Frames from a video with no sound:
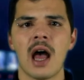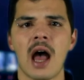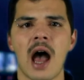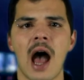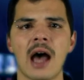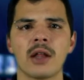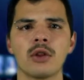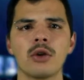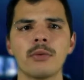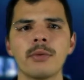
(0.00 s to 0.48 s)

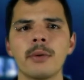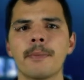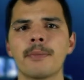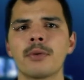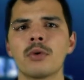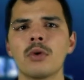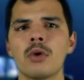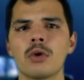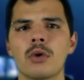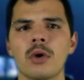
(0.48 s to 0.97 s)
a Adobe
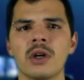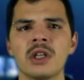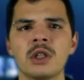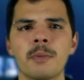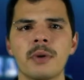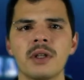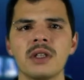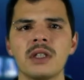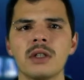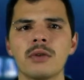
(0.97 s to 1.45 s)
prolongou e
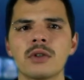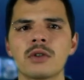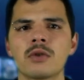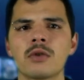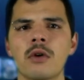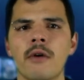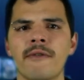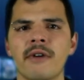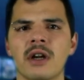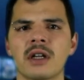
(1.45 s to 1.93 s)
expandiu a sua
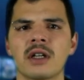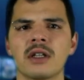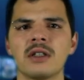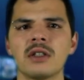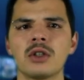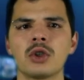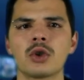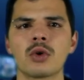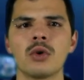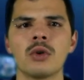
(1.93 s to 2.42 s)
oferta de
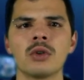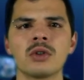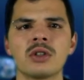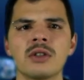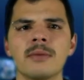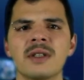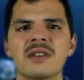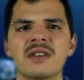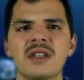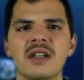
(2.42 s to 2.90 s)
descontos e
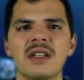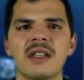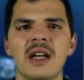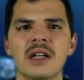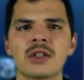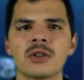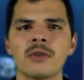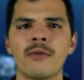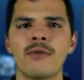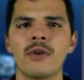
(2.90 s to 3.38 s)

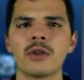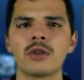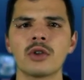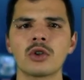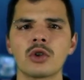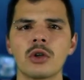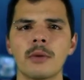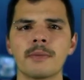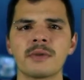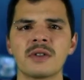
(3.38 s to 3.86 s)
mensalidades no
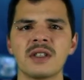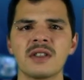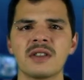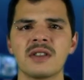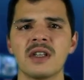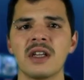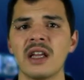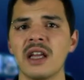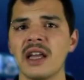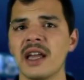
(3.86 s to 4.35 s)
Photoshop
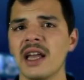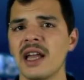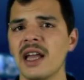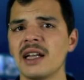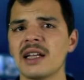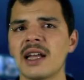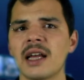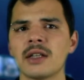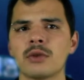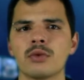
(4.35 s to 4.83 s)
CC e
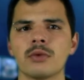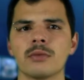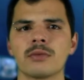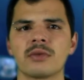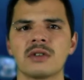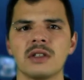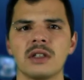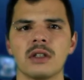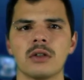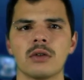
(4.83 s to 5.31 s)
Lightroom
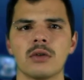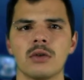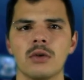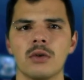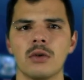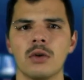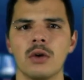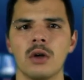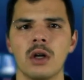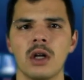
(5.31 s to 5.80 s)
5,
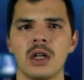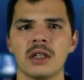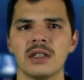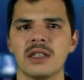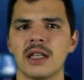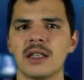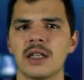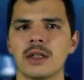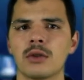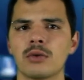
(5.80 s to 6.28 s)

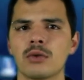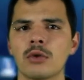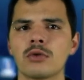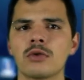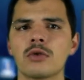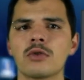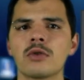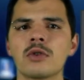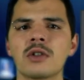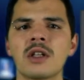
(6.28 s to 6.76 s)
dando a todos
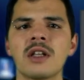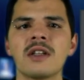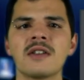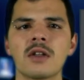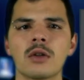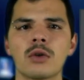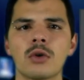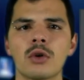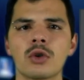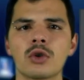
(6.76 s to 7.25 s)
os
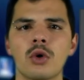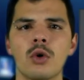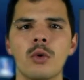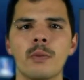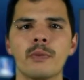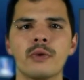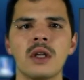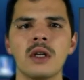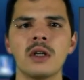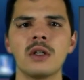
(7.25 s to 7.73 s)
utilizadores o
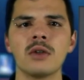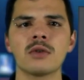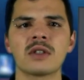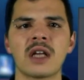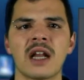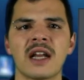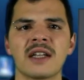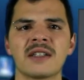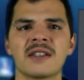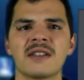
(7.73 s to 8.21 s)
poder de
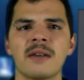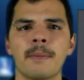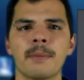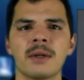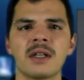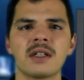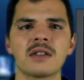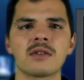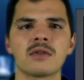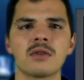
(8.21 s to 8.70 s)
usar estas
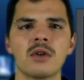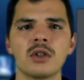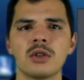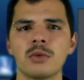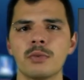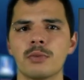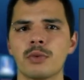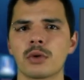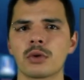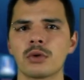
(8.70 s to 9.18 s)
aplicações por